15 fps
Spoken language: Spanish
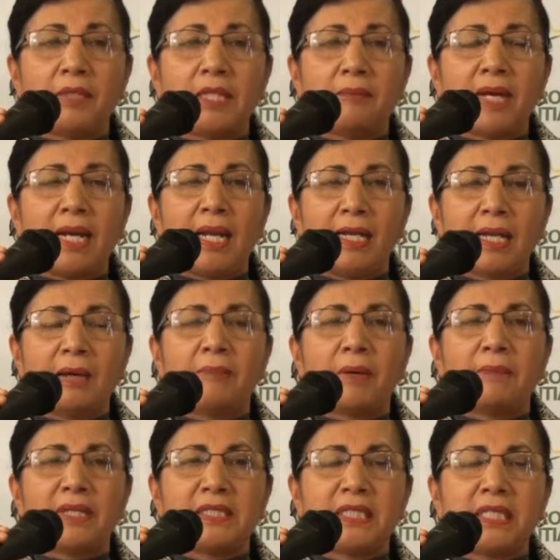de, Malanga,
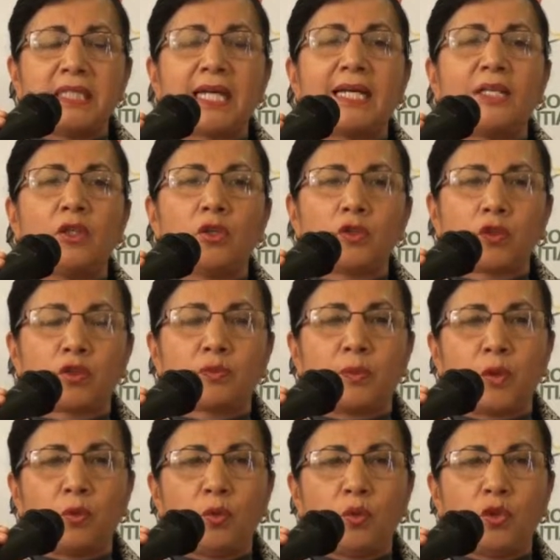Papachina y otros
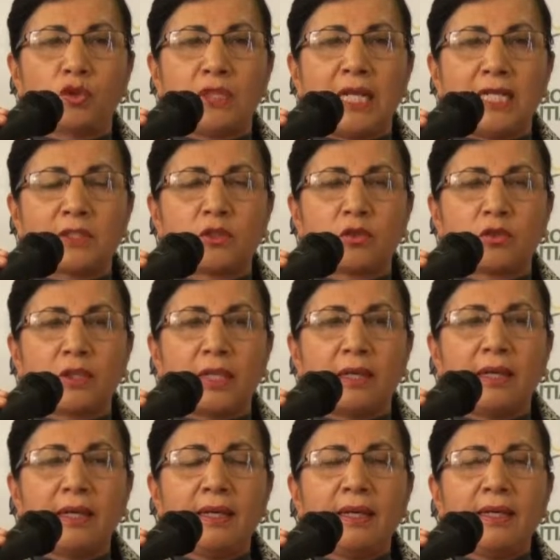productos de la zona.